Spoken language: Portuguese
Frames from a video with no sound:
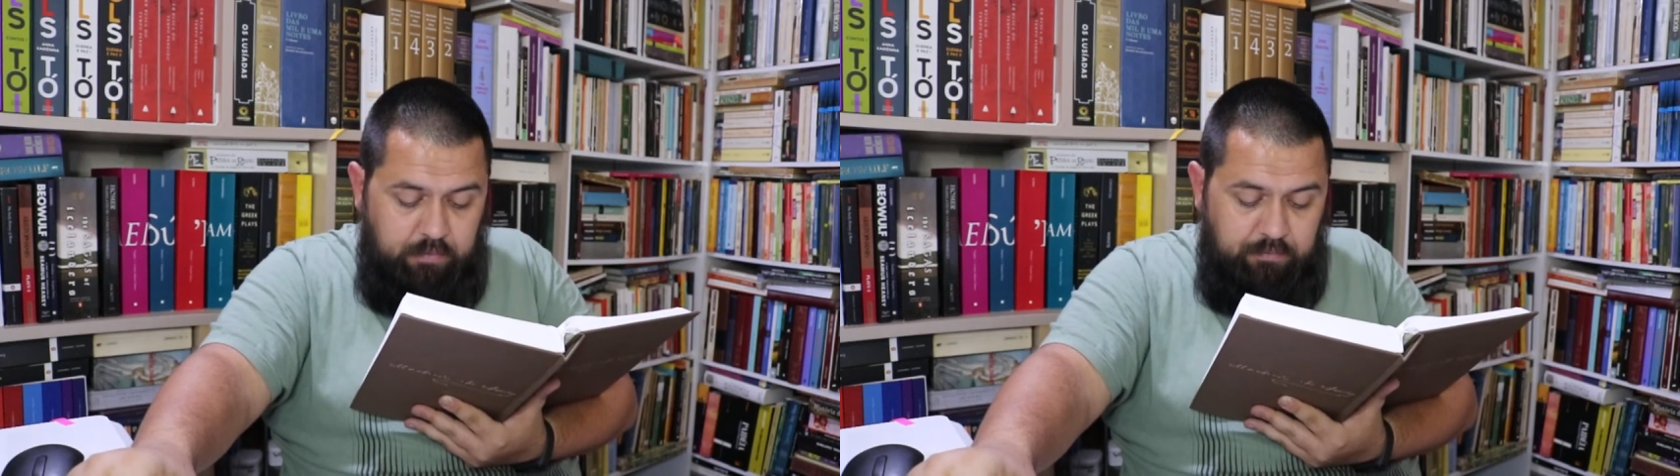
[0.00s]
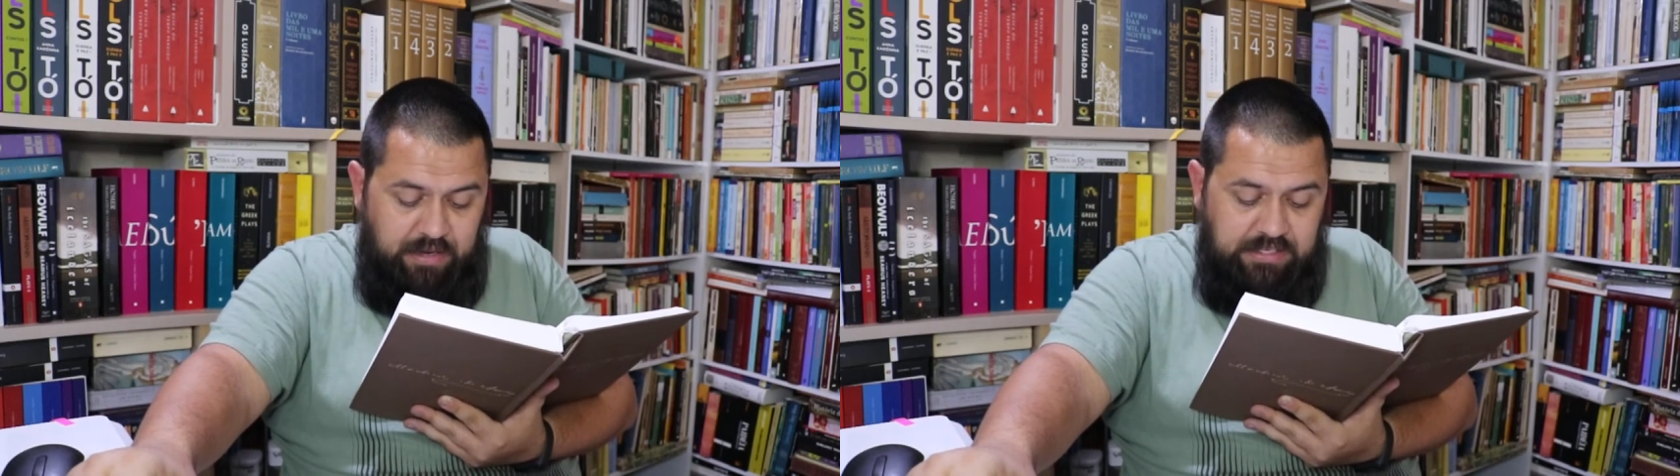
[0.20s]

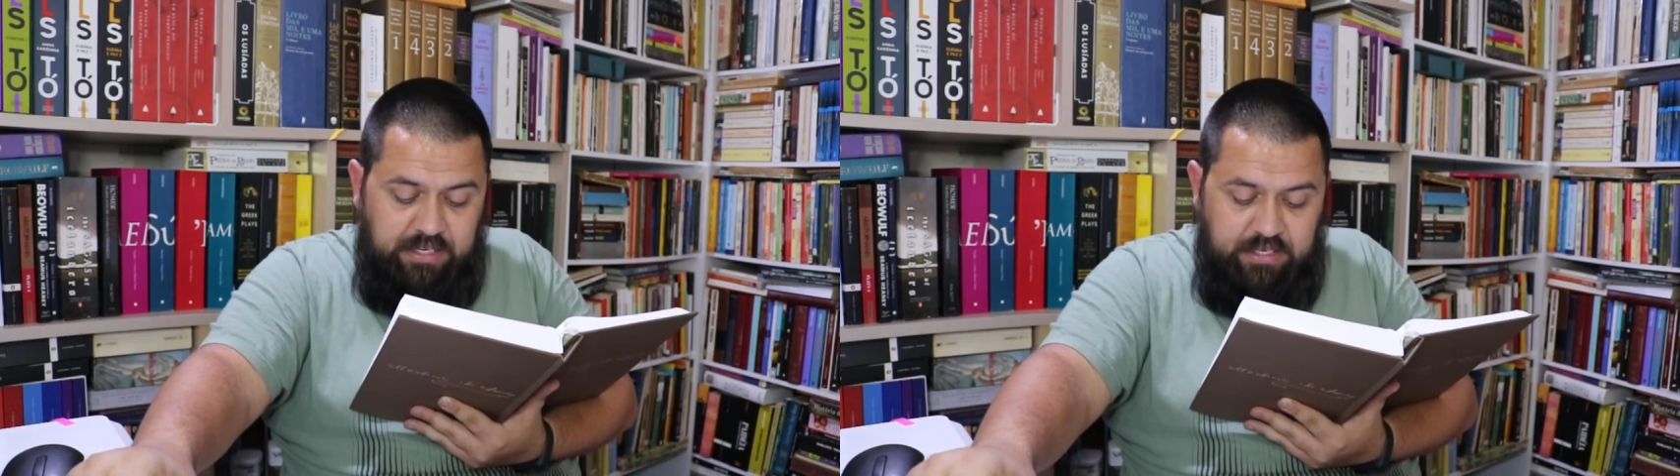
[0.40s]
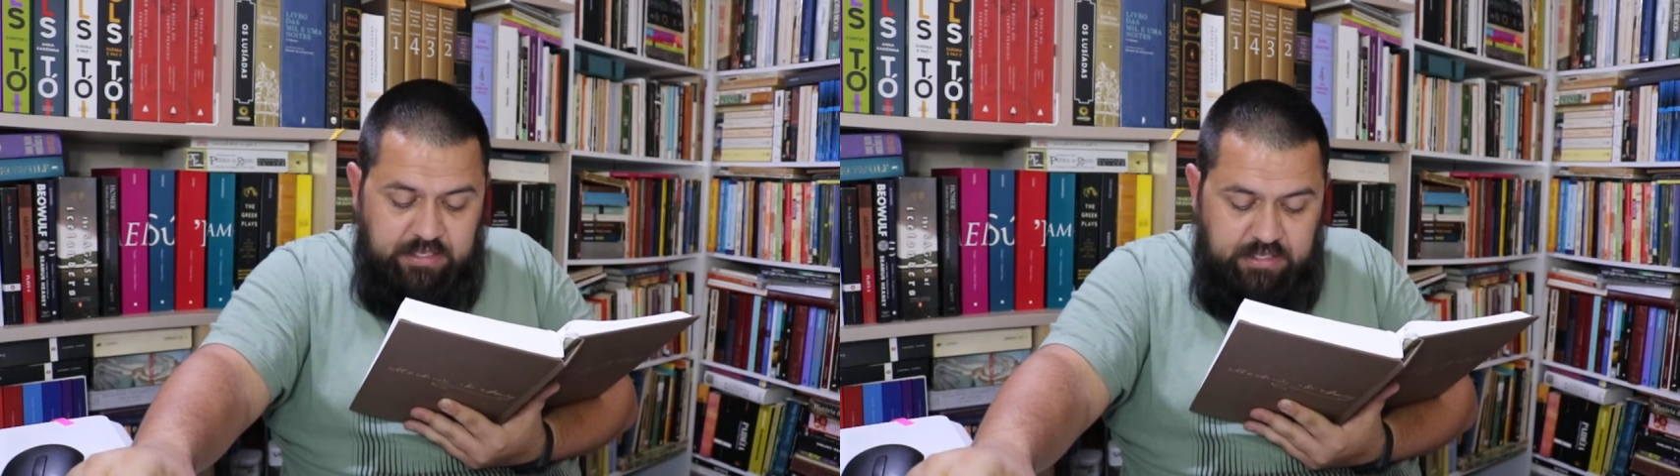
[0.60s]
mas
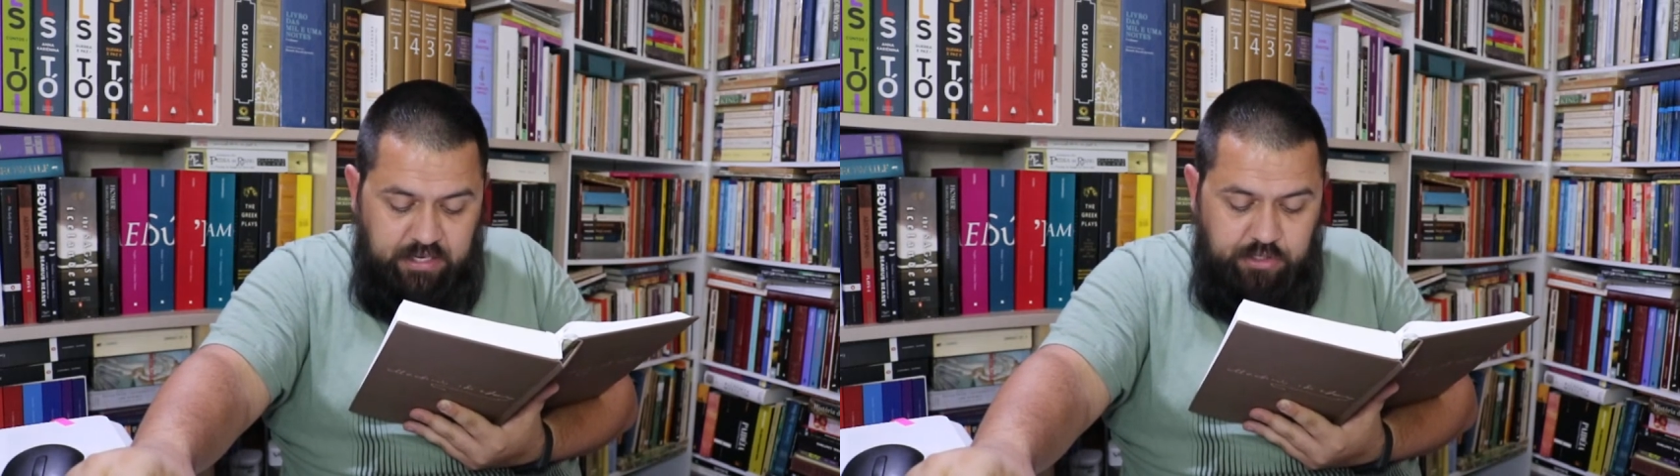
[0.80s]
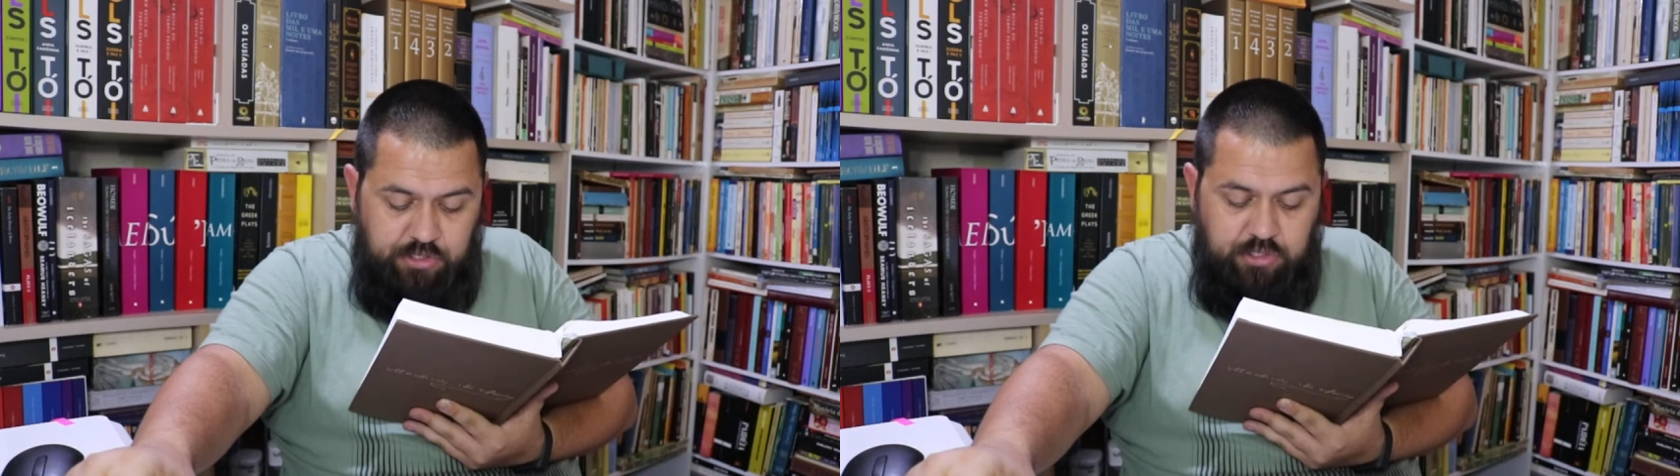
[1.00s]

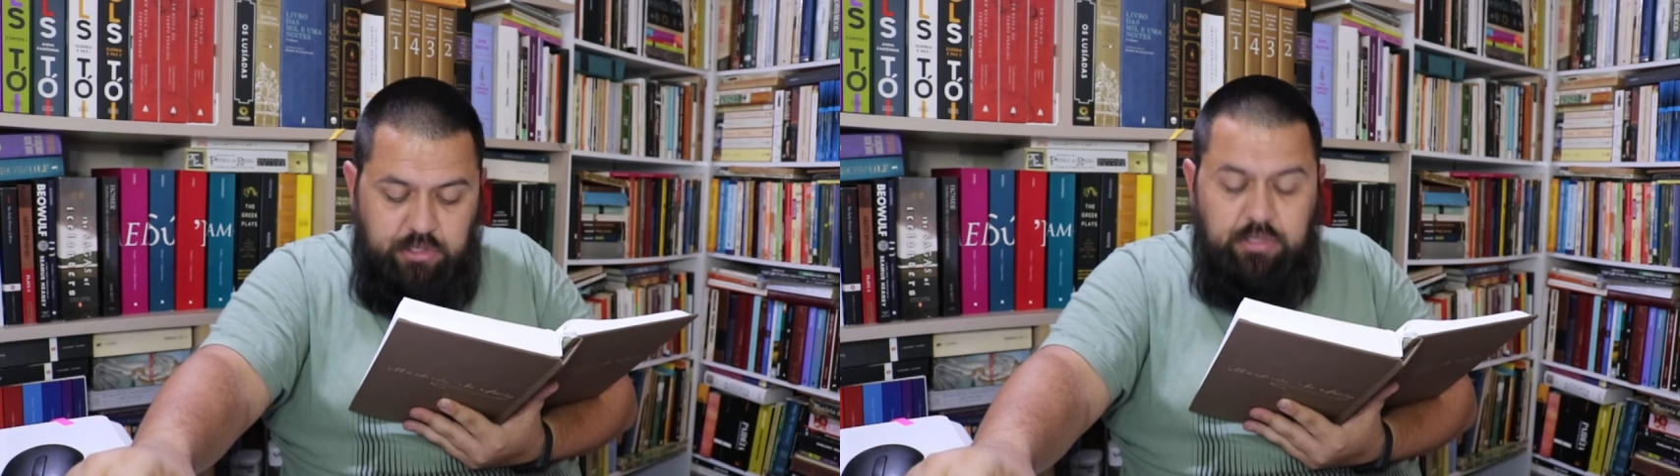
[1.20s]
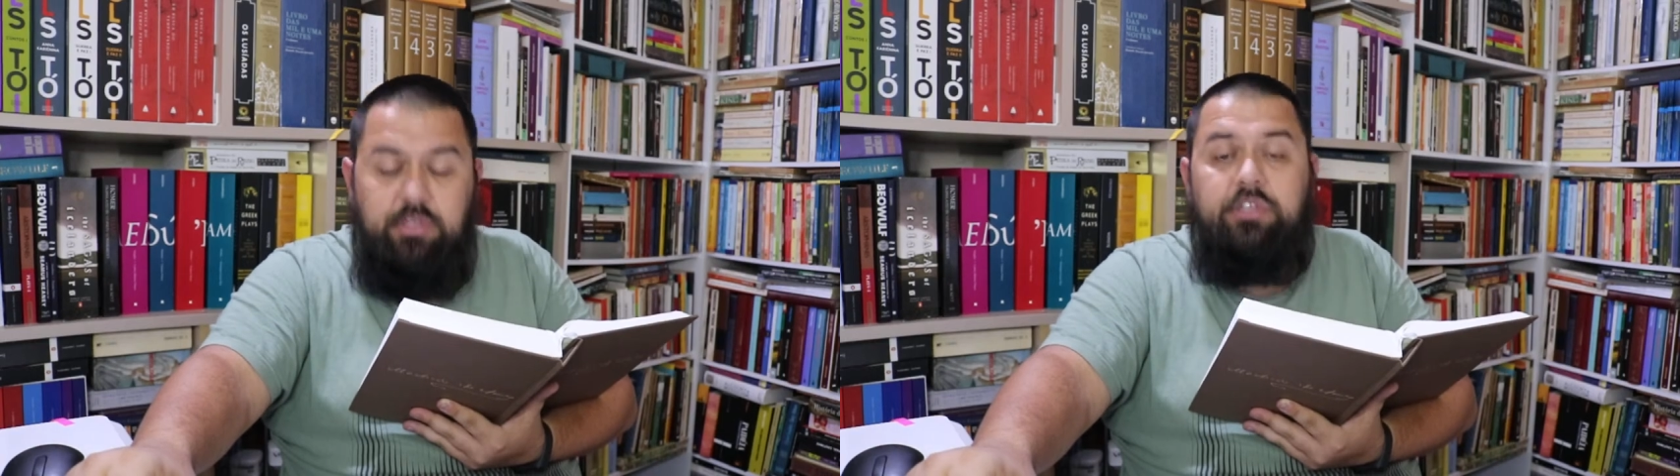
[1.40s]
acrescente
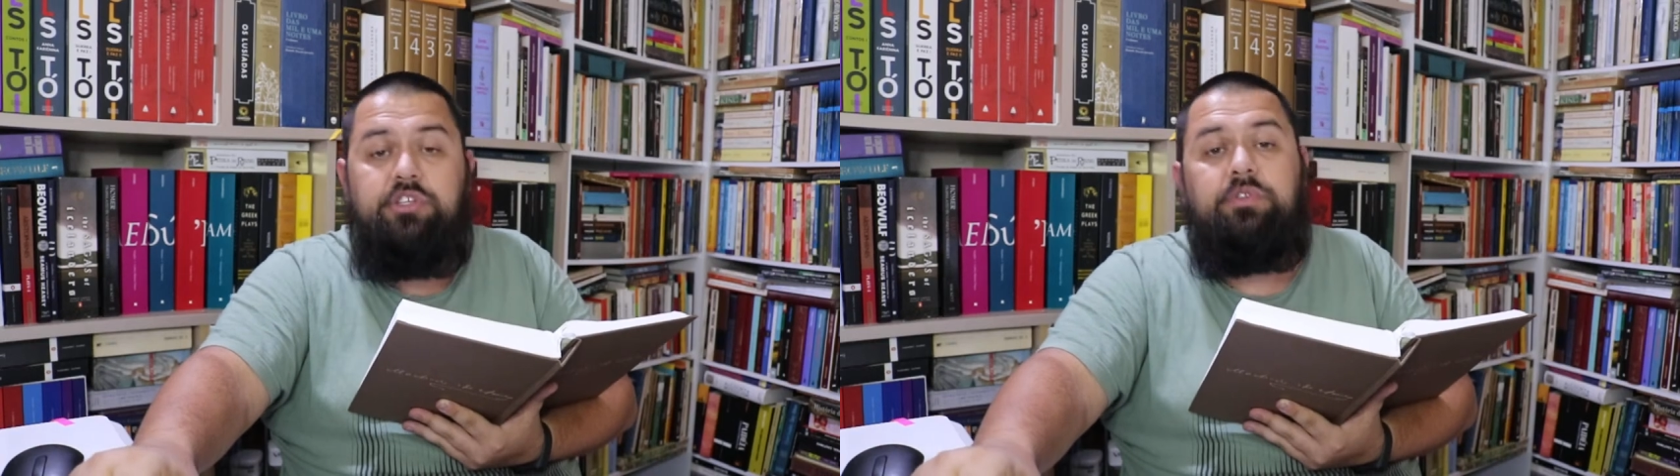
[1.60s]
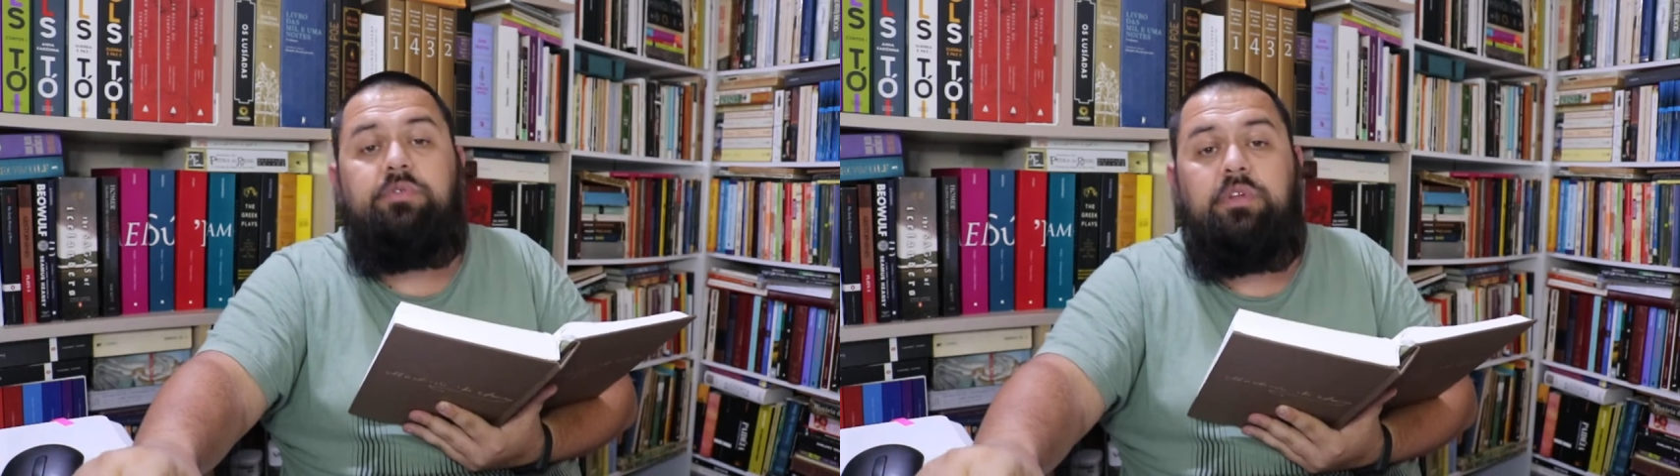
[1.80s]

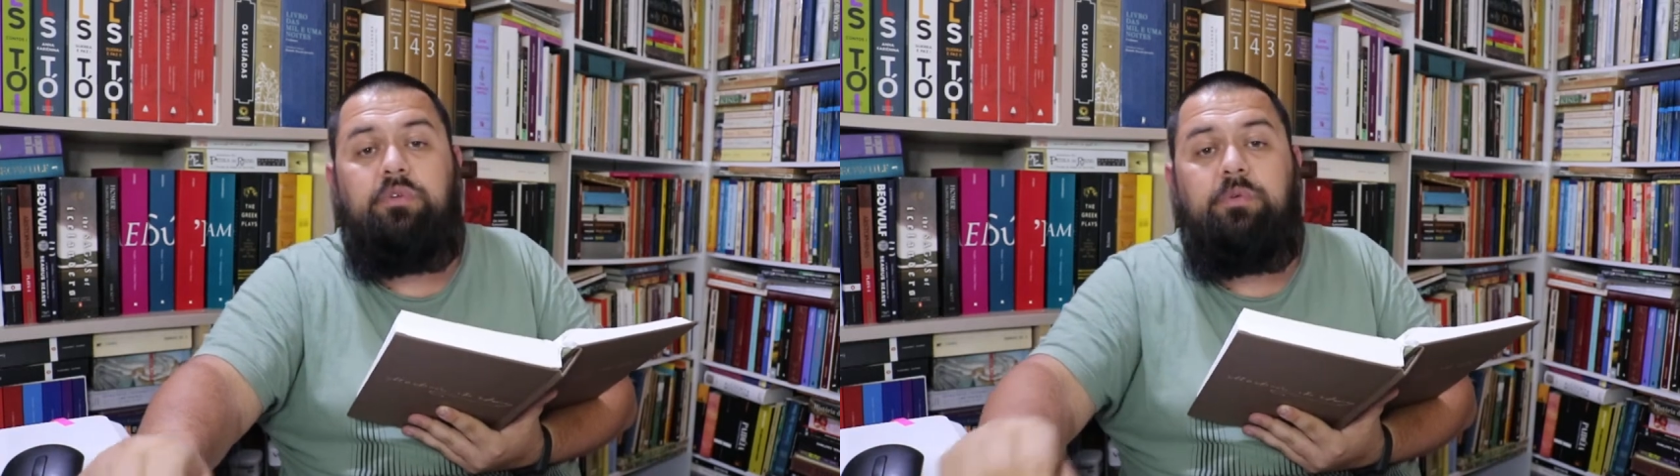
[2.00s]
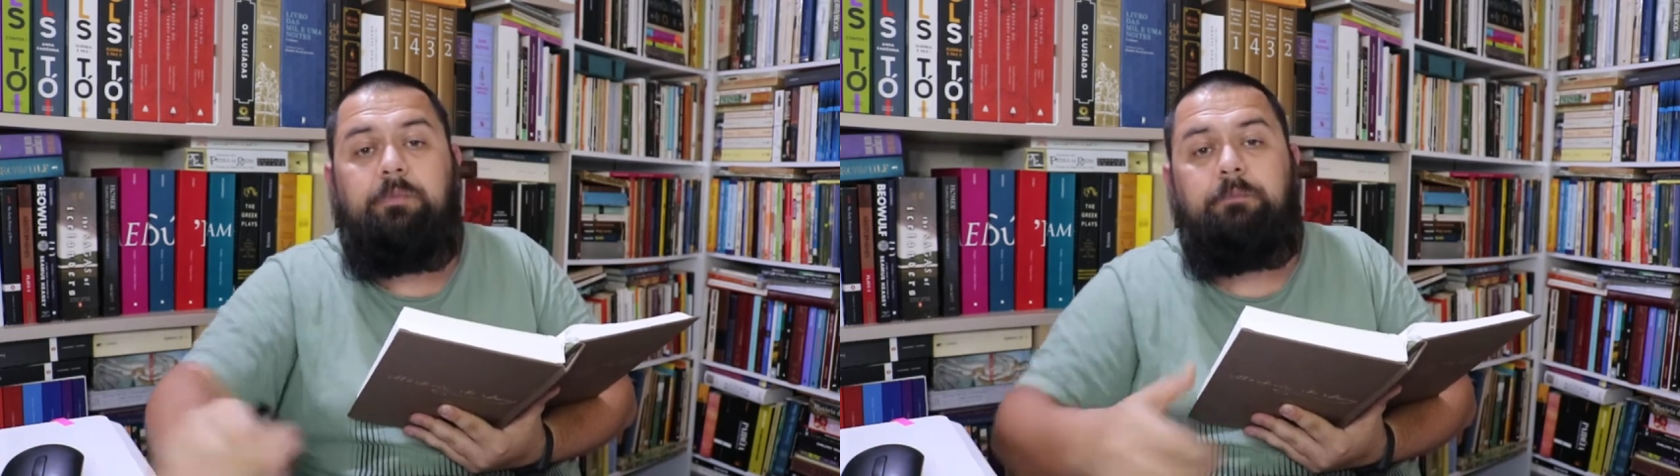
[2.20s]

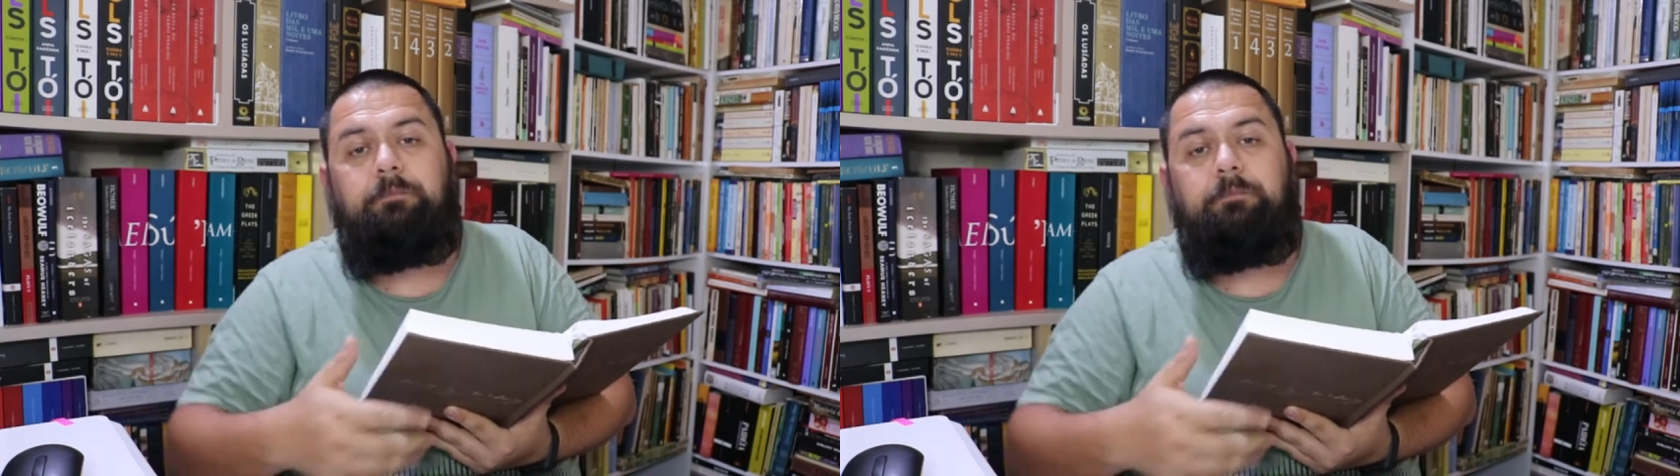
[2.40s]
divino.